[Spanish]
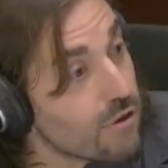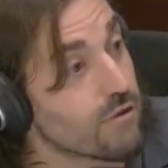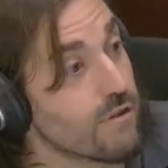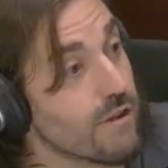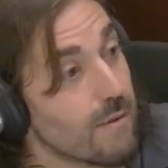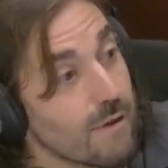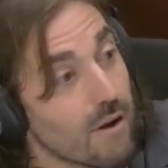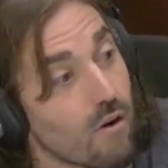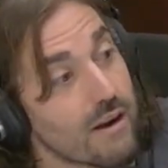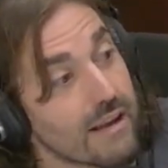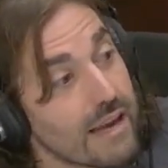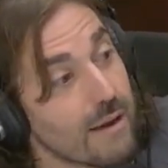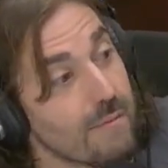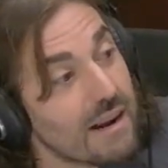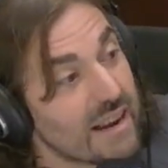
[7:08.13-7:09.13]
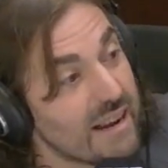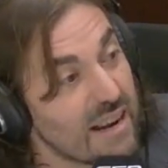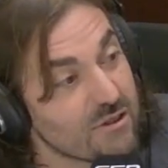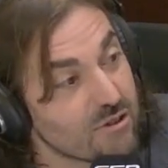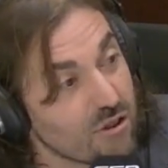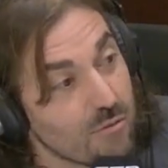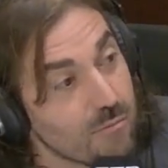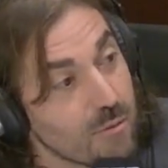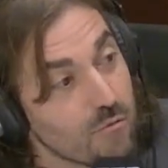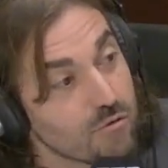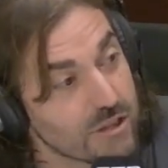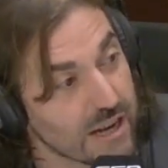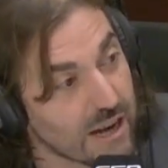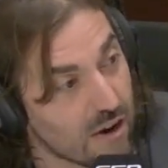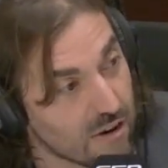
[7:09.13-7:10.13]
El otro día me dijo alguien que iba al gimnasio con mi
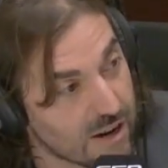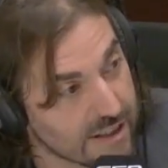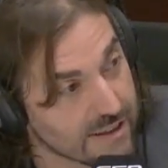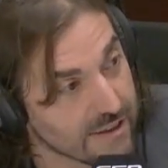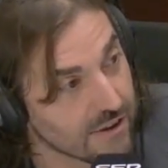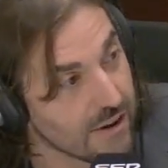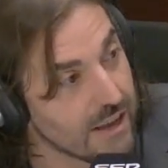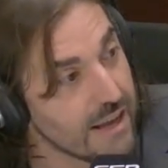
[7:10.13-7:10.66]
música, ahora, tío.